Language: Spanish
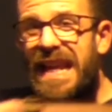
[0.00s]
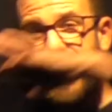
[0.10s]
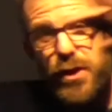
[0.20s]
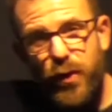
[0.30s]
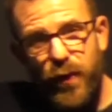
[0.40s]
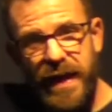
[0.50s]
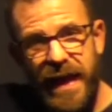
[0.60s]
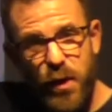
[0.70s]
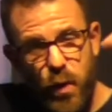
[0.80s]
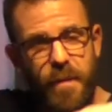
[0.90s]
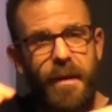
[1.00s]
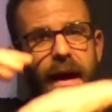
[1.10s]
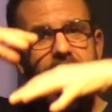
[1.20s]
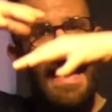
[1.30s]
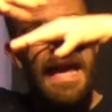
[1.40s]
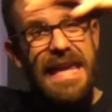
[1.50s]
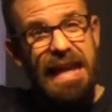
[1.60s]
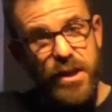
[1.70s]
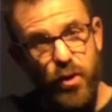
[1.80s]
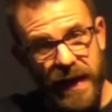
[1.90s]
el hecho de que llueva y
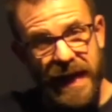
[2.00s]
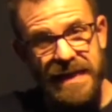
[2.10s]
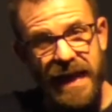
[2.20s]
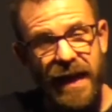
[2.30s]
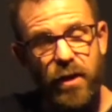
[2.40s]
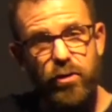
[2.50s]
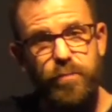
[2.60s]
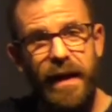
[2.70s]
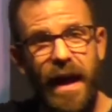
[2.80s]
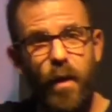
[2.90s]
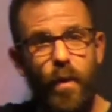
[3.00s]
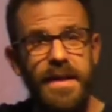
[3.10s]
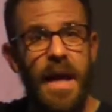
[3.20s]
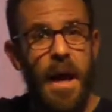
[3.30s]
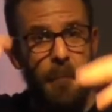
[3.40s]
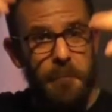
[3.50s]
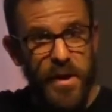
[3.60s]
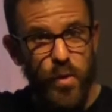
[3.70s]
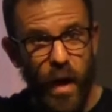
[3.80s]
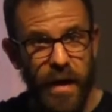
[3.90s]
el hecho de que saquen los paraguas
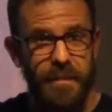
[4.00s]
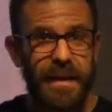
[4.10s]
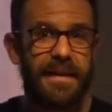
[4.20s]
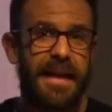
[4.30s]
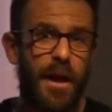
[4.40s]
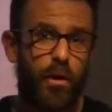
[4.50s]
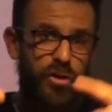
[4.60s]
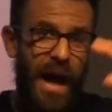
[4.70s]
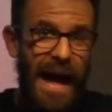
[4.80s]
visualmente los